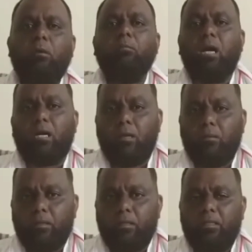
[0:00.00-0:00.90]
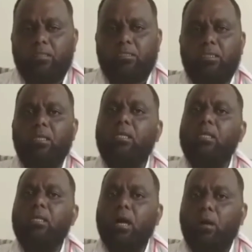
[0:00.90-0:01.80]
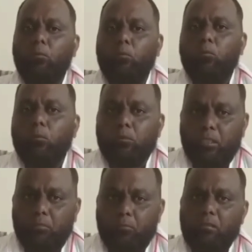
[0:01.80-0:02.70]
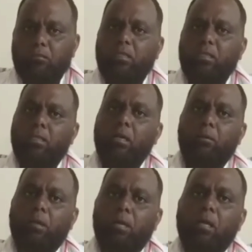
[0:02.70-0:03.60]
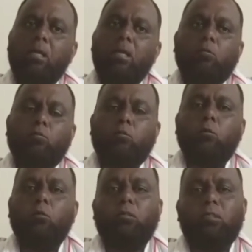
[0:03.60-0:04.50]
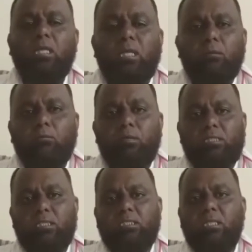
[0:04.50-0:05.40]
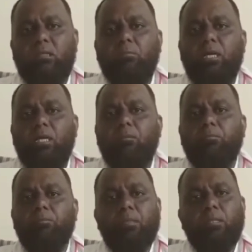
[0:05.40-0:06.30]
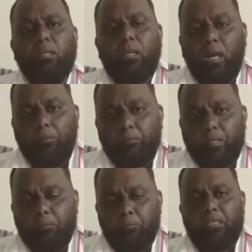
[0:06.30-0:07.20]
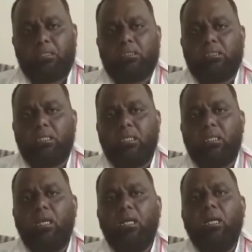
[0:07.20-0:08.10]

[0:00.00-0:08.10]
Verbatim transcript: में हम नाकाम रहने से हमको ये वक्त देखना पड़ा तो यही वजह से मैं अपने पद से